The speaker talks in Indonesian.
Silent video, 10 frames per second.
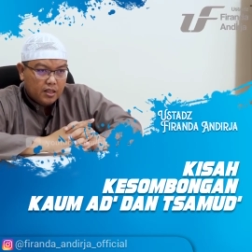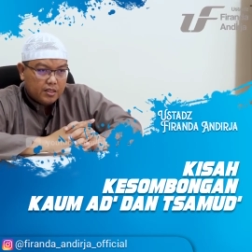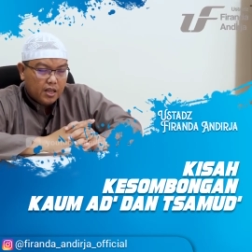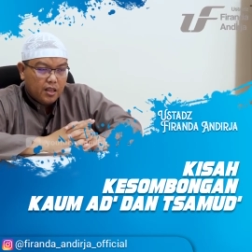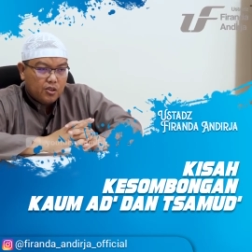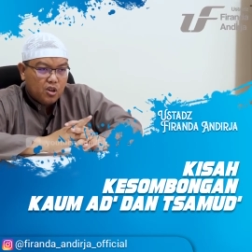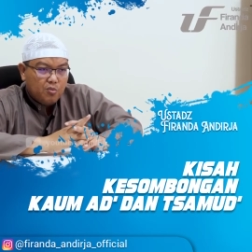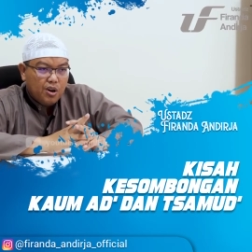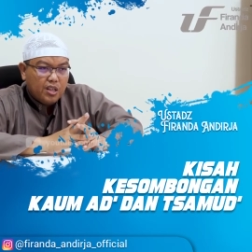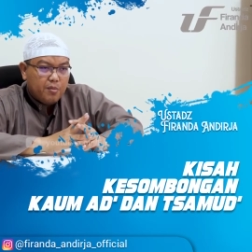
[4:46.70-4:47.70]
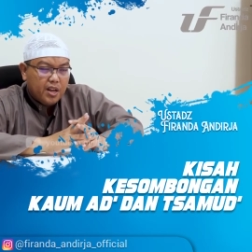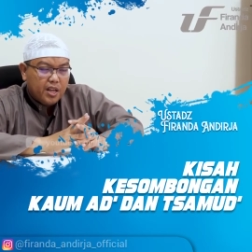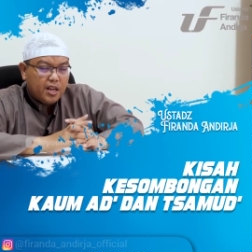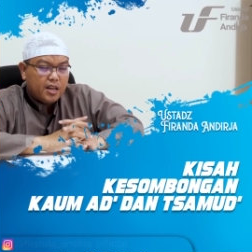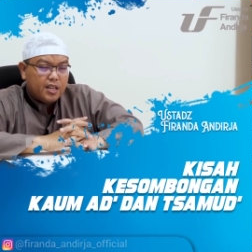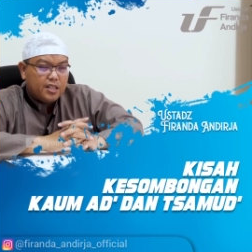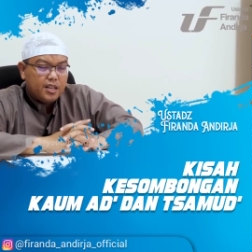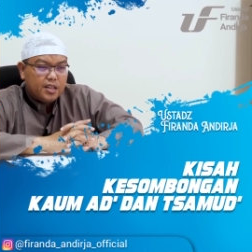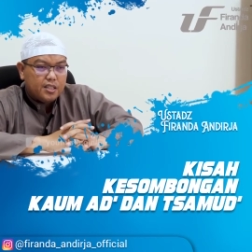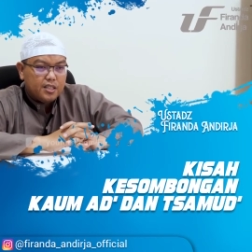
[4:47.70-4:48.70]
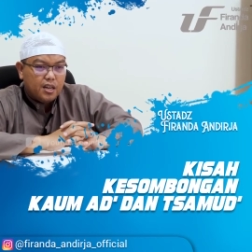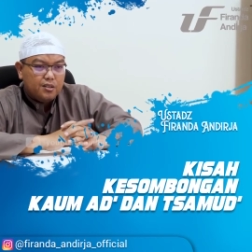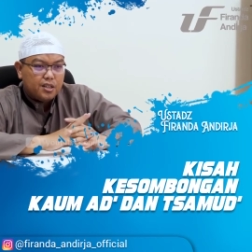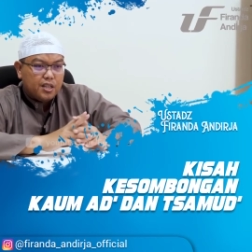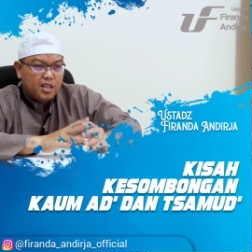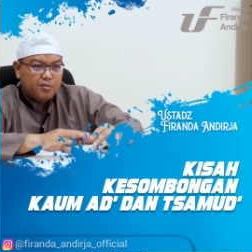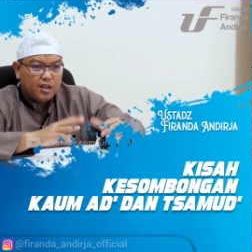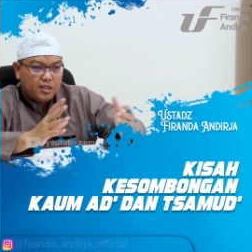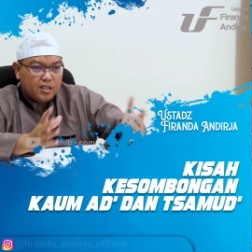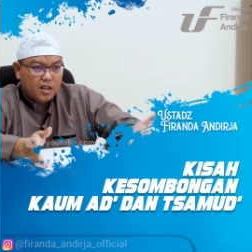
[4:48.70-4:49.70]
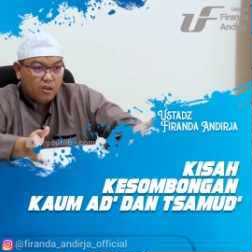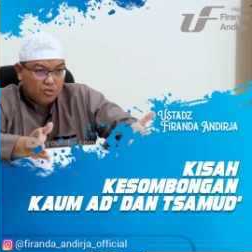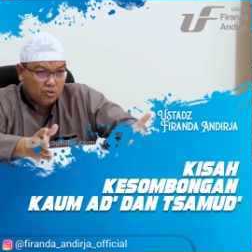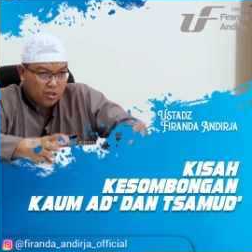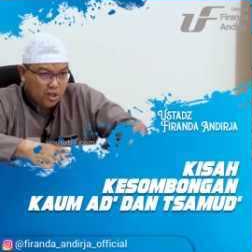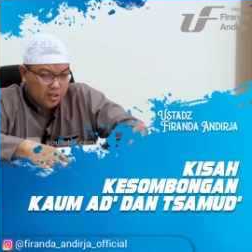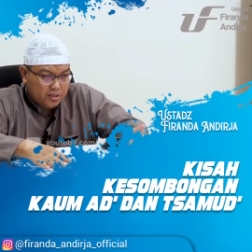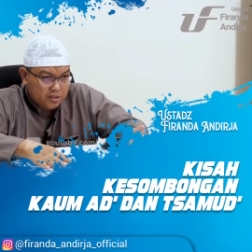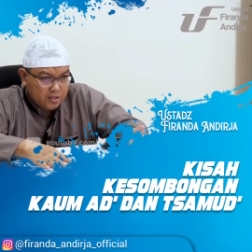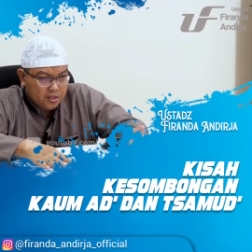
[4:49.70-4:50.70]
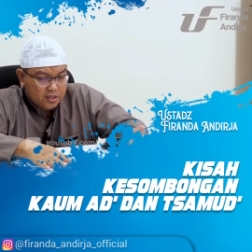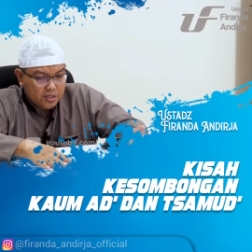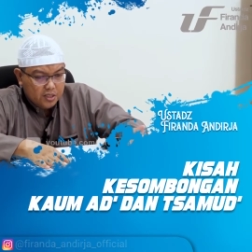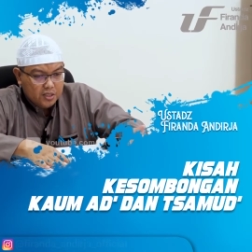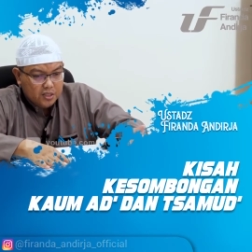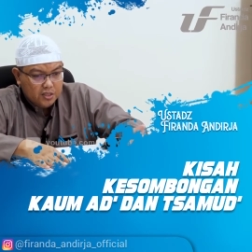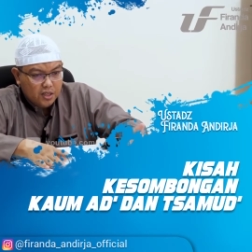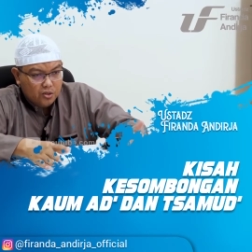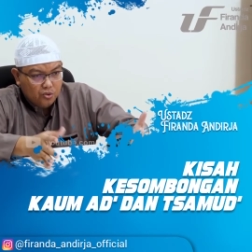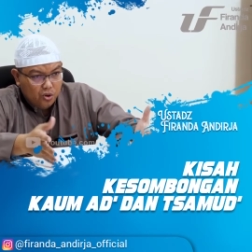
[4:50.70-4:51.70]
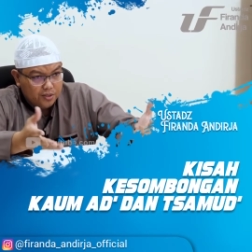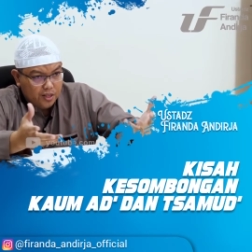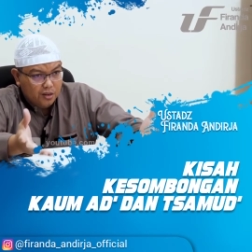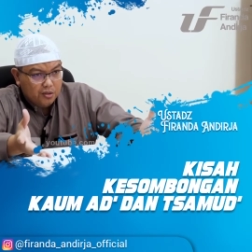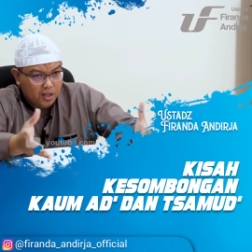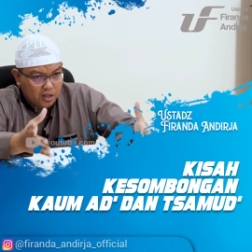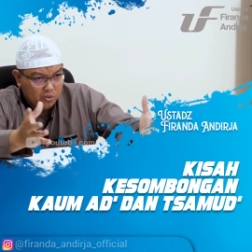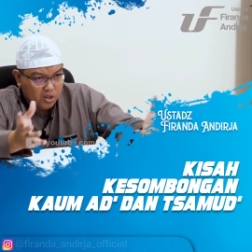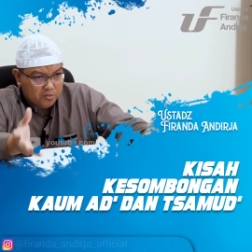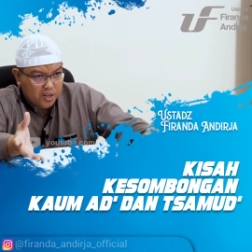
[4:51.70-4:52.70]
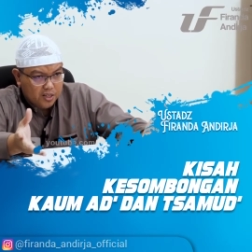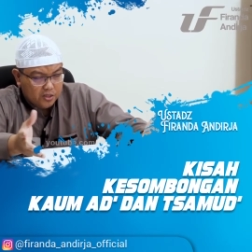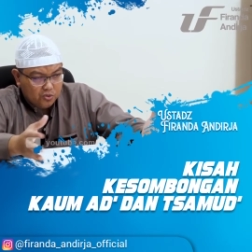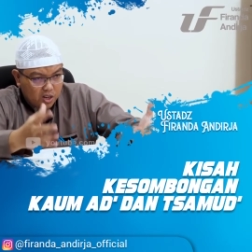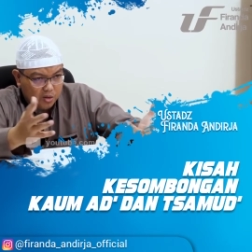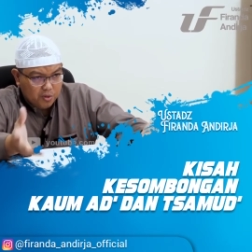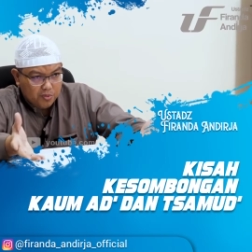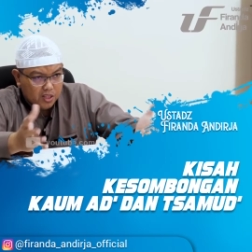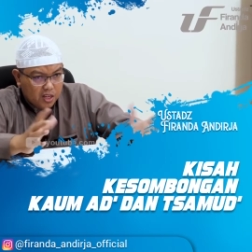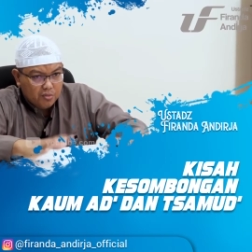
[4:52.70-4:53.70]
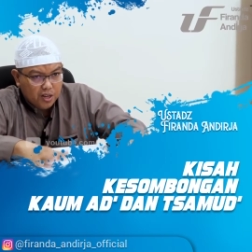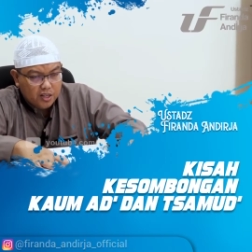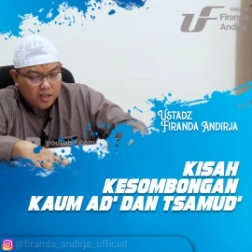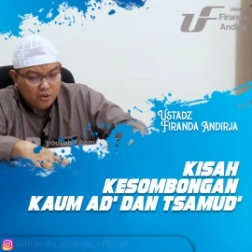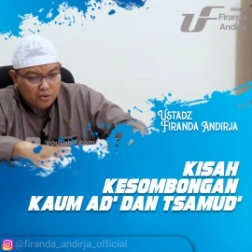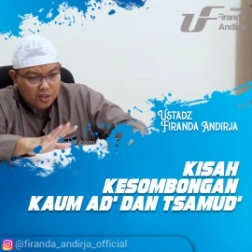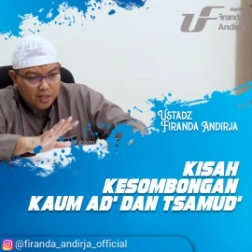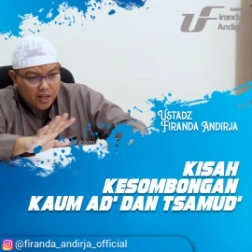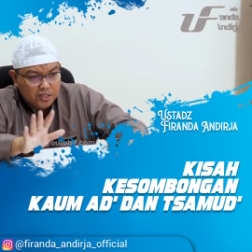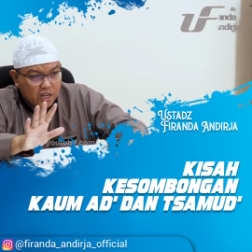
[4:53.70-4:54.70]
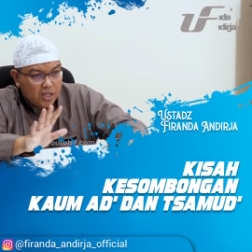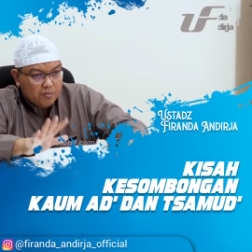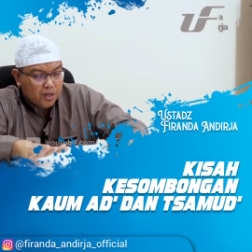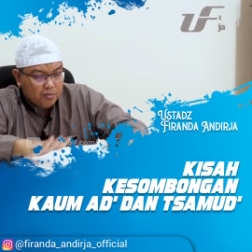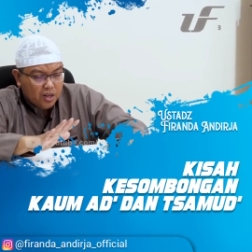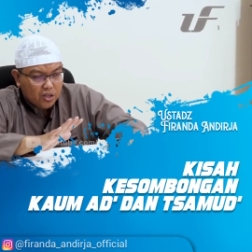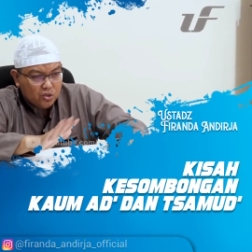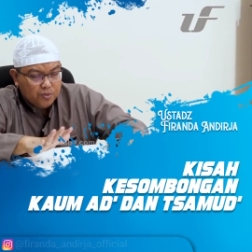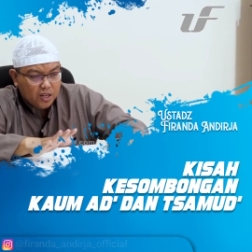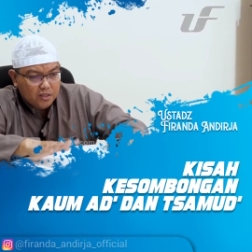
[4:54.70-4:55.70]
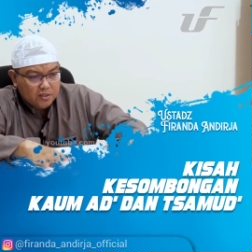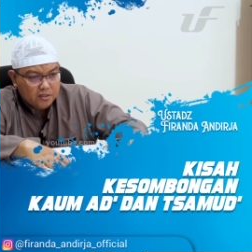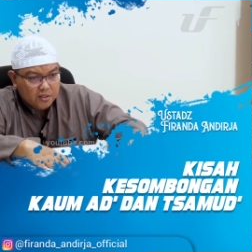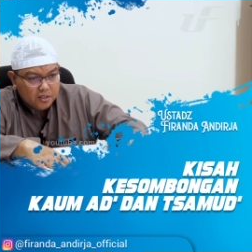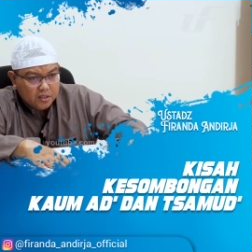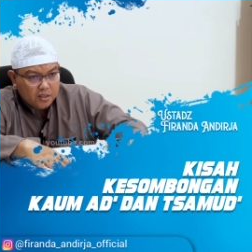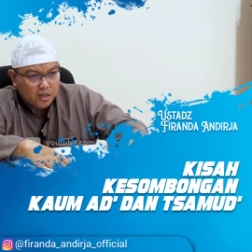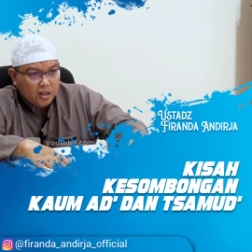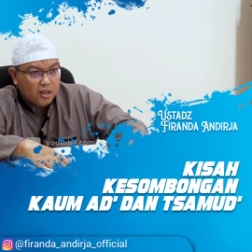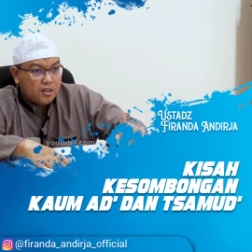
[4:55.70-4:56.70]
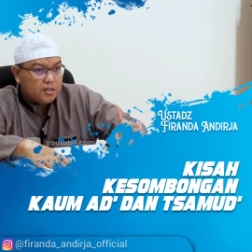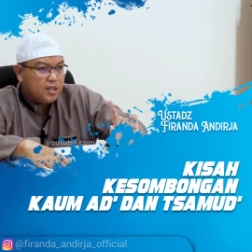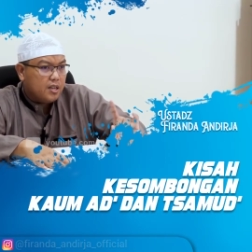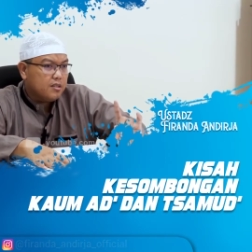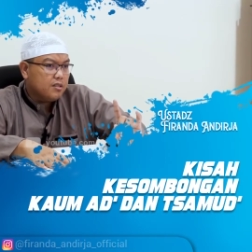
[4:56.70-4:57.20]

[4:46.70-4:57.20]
Saking sombongnya mereka akhirnya ketika Allah kirimkan naqatullah yaitu onta Allah yang luar biasa sesuai dengan permintaan mereka, onta yang ajaib yang menakjubkan dan dan